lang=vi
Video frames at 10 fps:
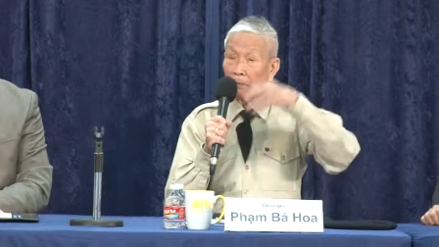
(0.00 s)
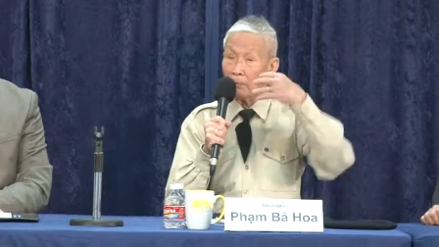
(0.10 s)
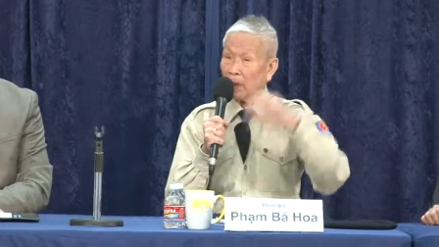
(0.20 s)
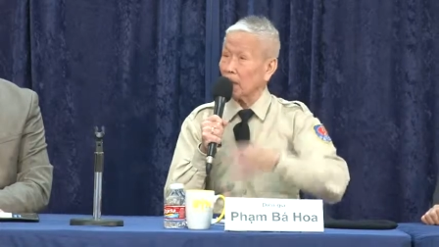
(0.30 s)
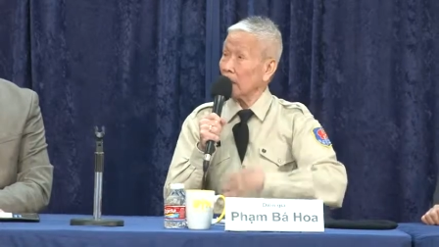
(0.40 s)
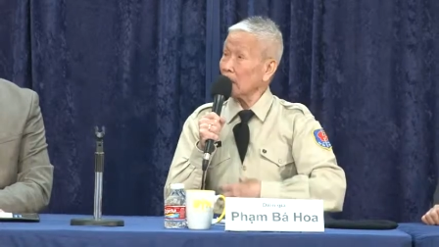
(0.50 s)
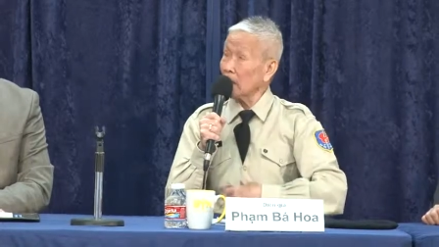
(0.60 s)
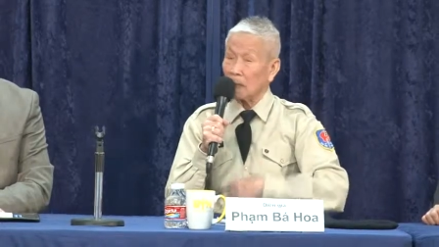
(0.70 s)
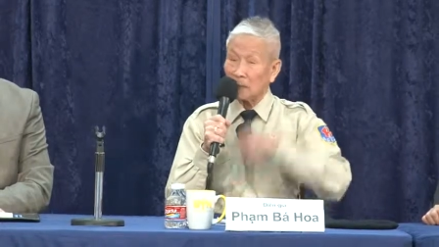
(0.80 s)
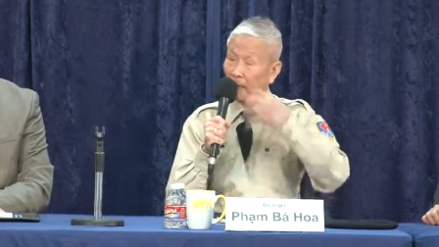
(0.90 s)
mà lực
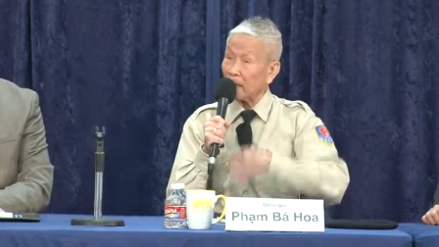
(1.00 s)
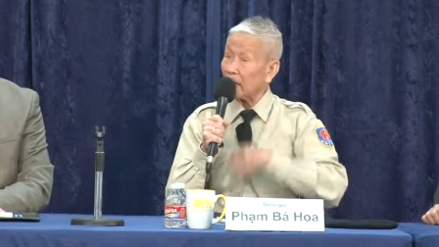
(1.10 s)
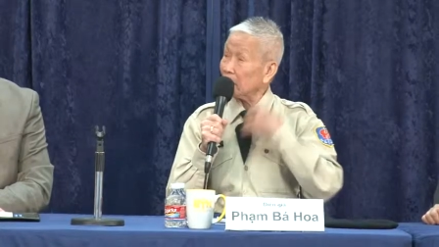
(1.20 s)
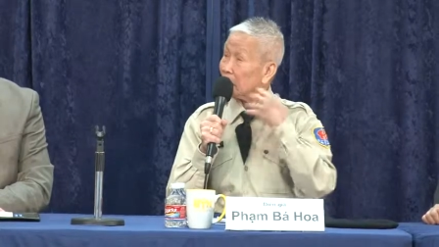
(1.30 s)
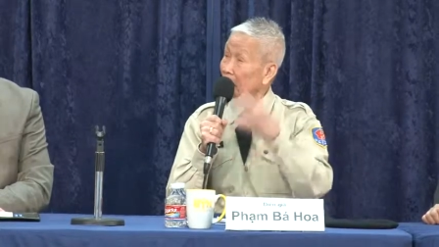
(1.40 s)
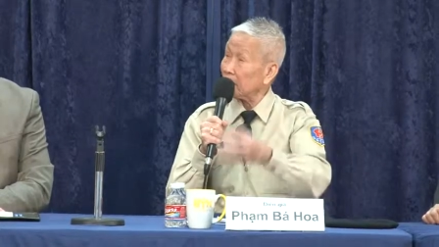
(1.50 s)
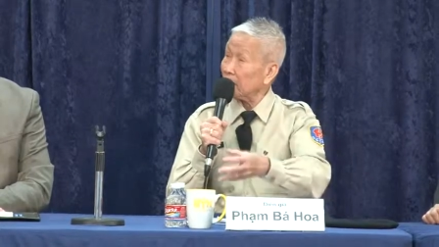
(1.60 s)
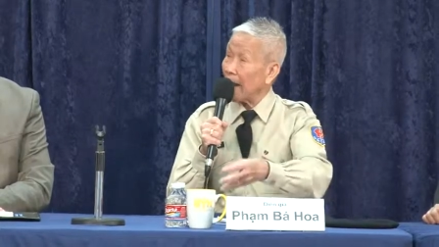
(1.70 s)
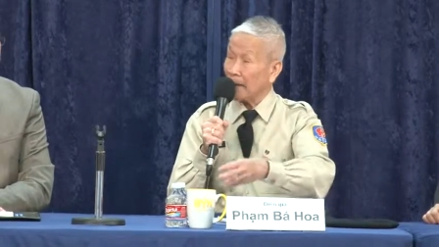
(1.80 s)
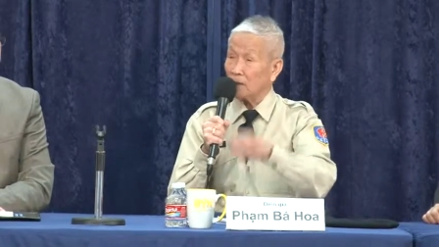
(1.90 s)
lượng các cái
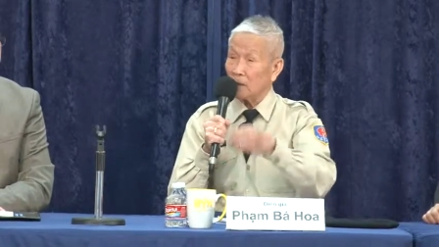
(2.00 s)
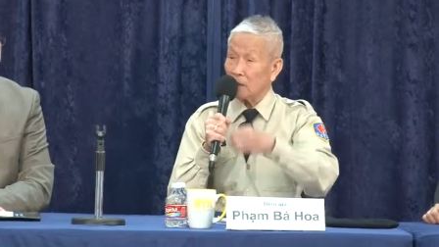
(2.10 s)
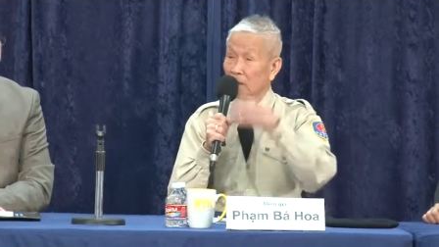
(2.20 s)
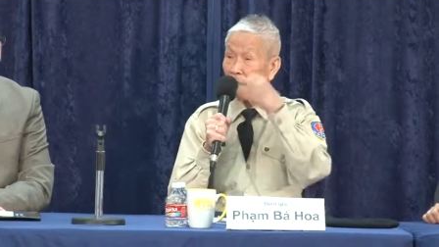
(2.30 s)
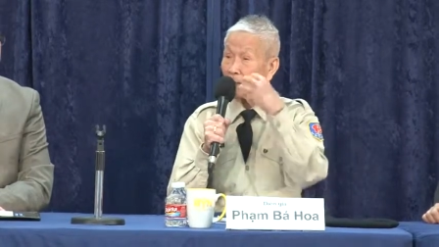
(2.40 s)
đạn dược